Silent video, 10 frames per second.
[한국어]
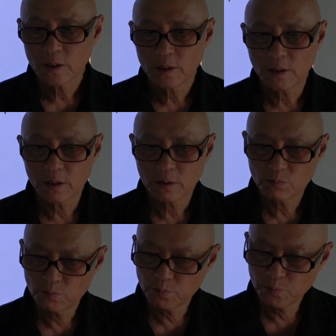어,
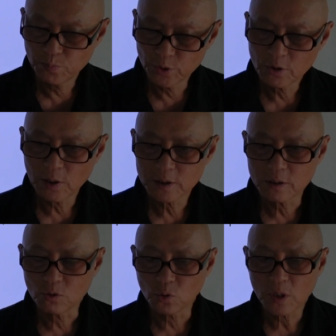
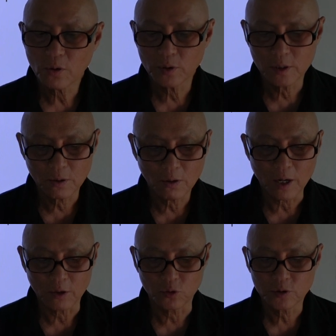부위과에서는 권하고 있는
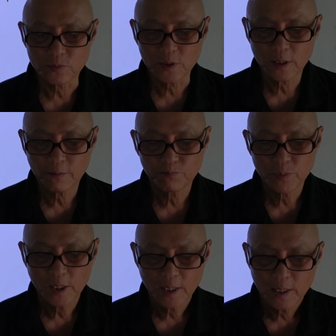걸로 알고 있습니다.
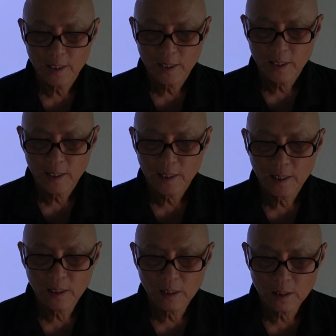
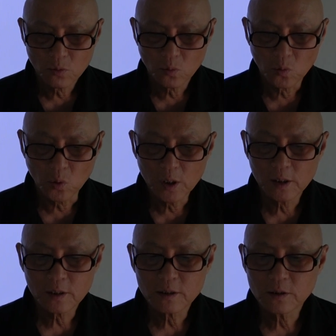이
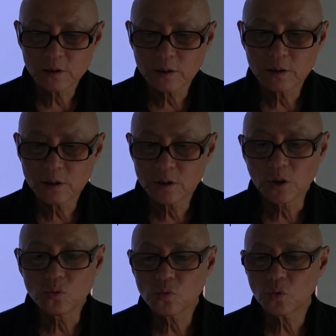월경 전
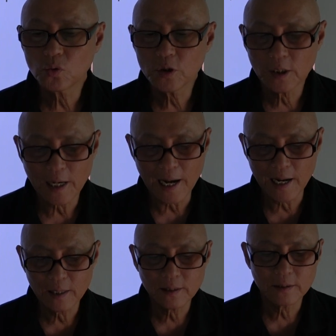정후군을
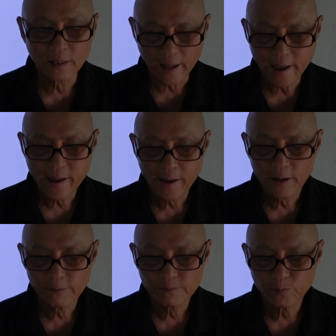앓을 때
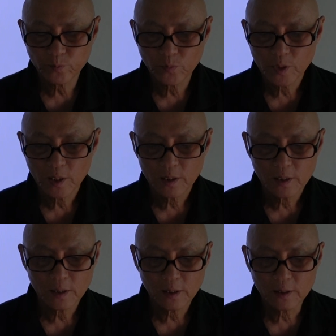
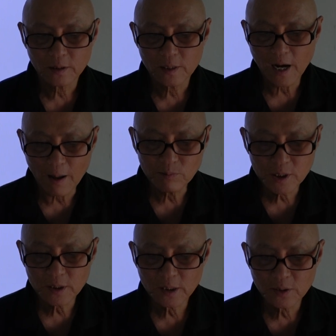어떤
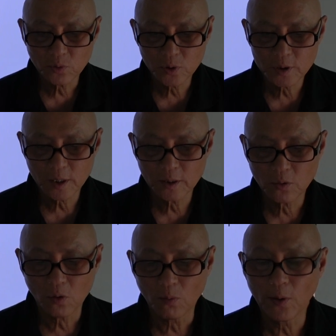감정의 기복이
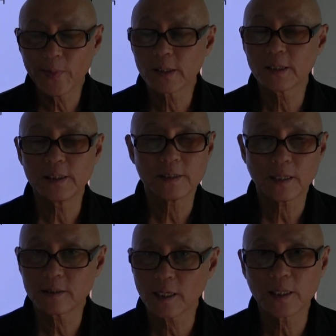생기고 몸에 어떤
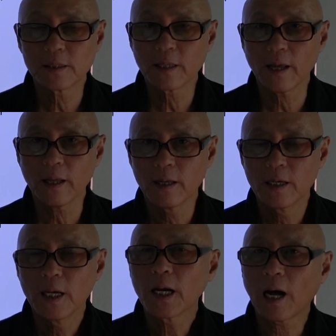이상이 생길 때
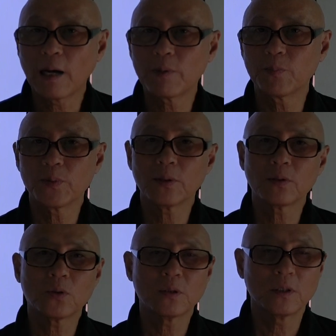
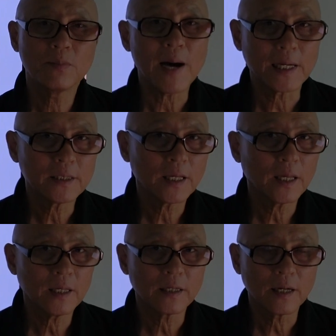감화병도 더 많이
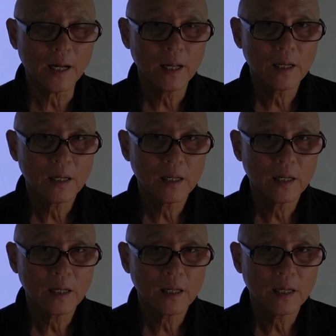생기는가